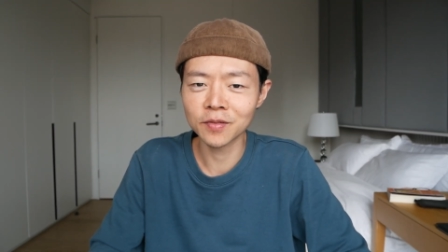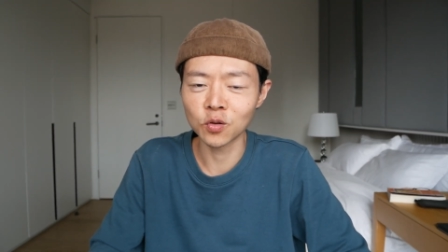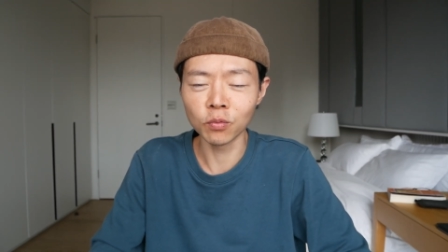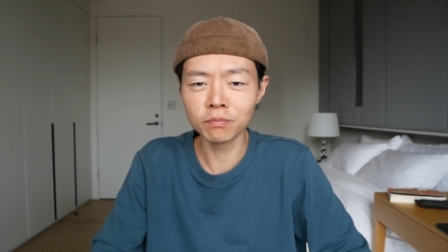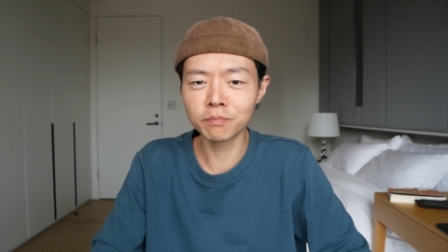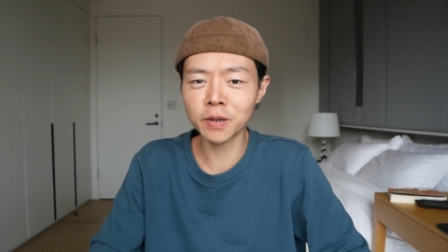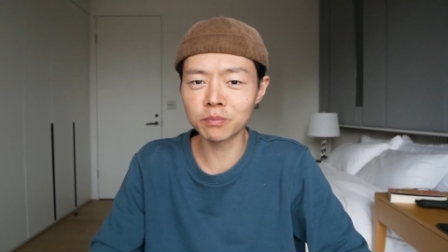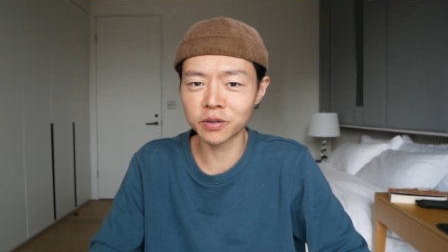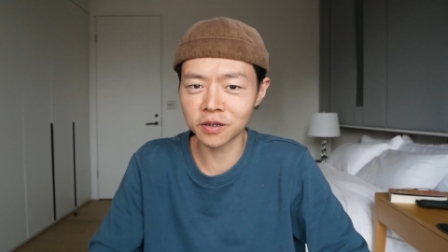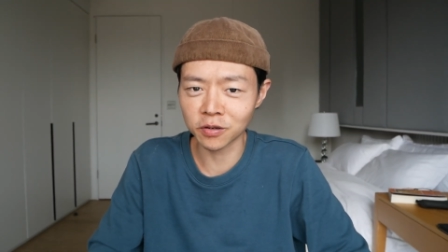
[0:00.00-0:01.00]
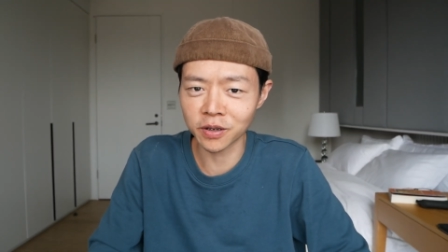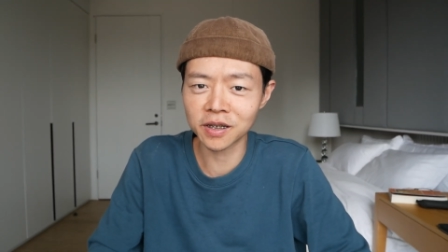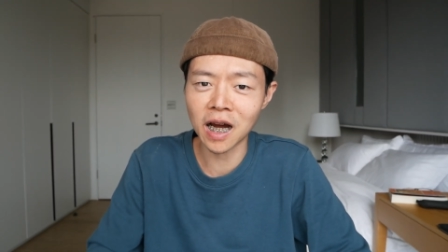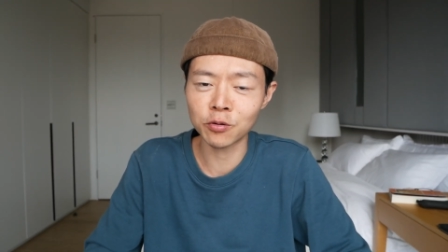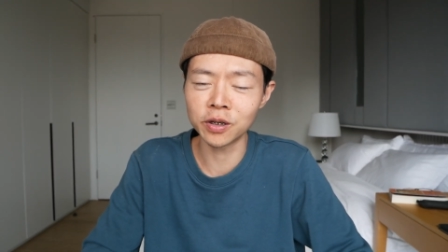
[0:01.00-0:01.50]
我们并不是走在
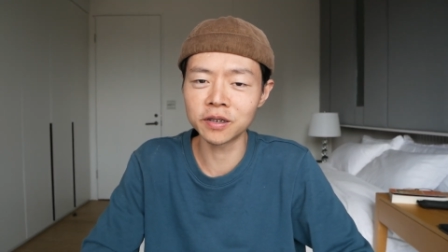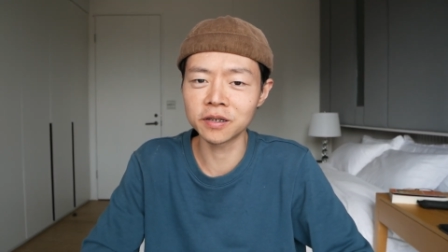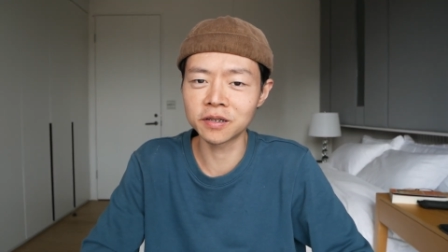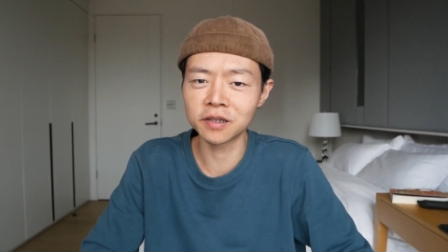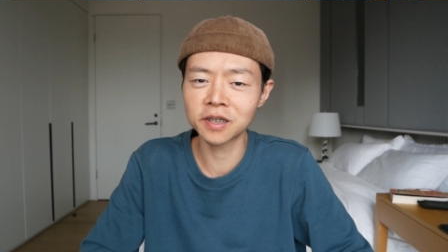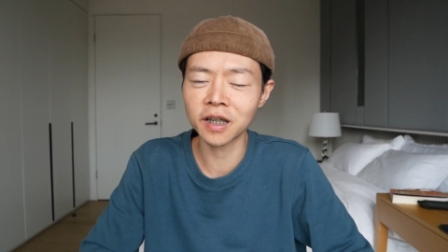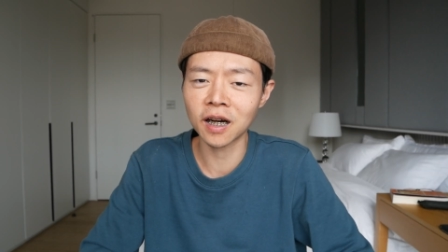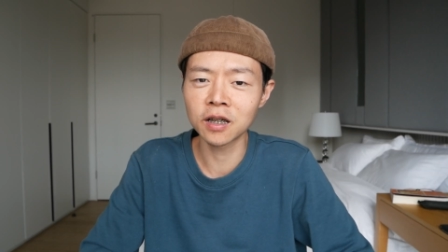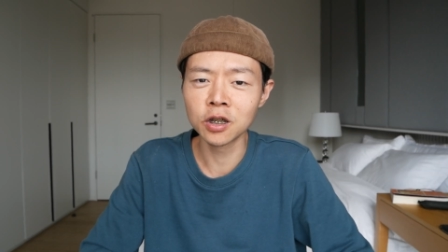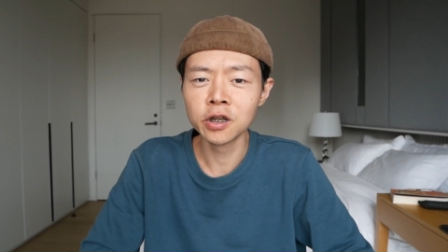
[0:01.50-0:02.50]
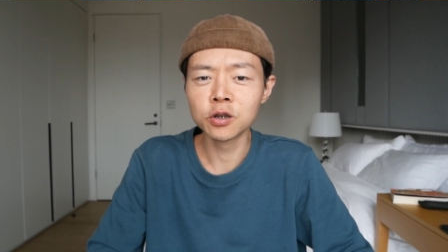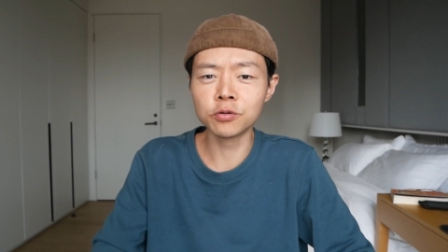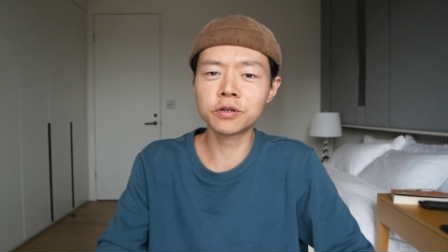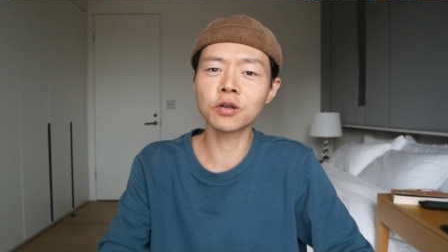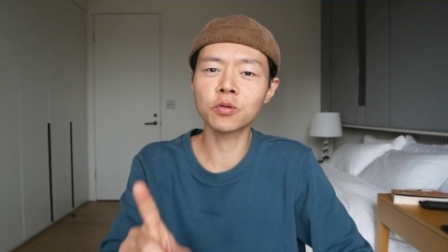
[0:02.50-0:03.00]
大原则之下。
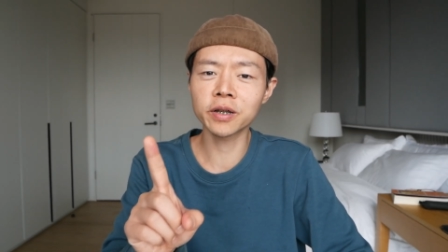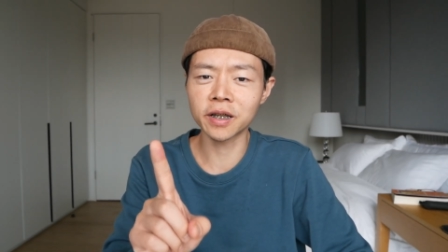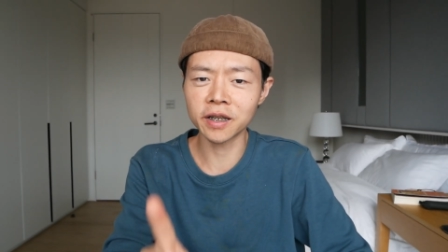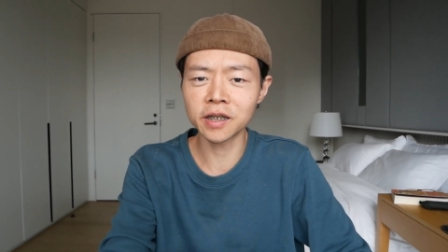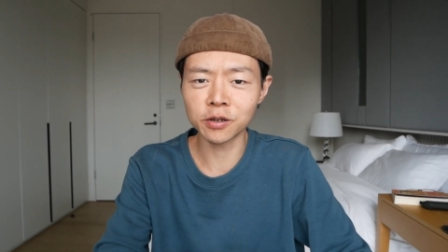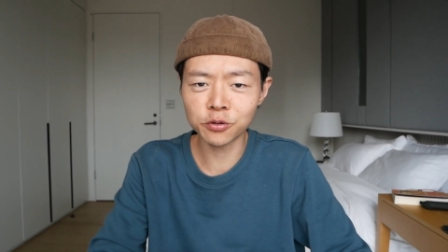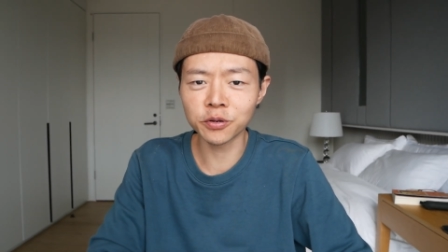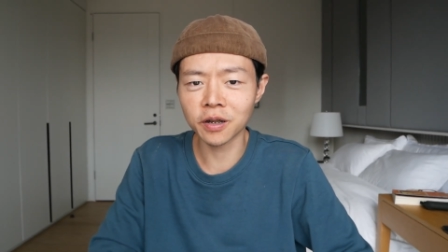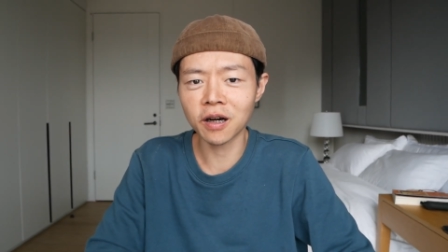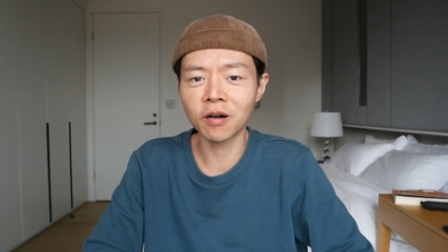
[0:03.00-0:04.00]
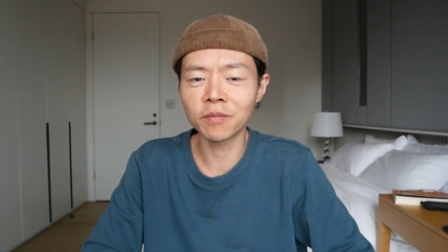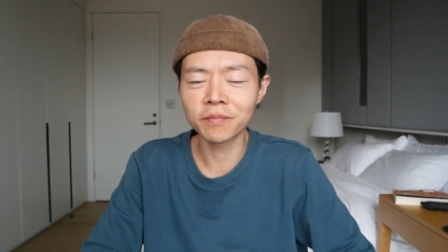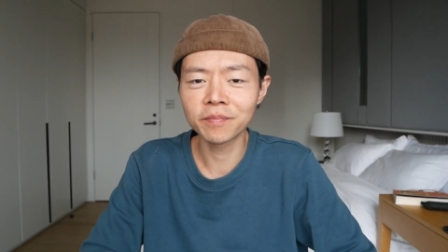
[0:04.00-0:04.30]
宇宙会给你讯号，